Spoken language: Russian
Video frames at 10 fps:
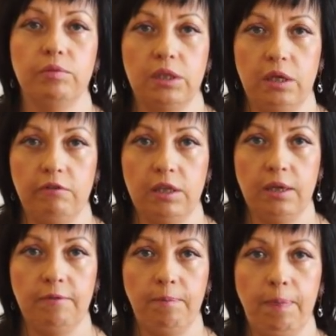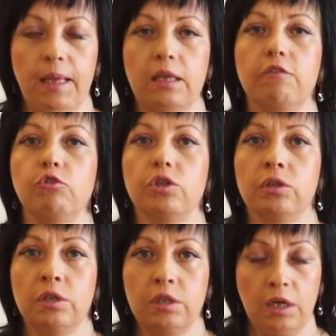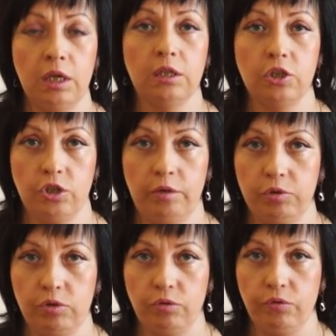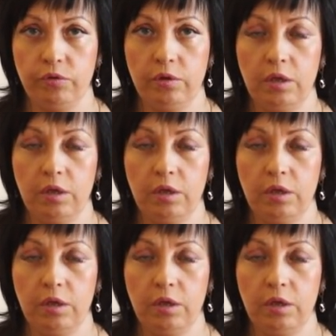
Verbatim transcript: быстрее вода. Так вот, э, такая должна быть кровь.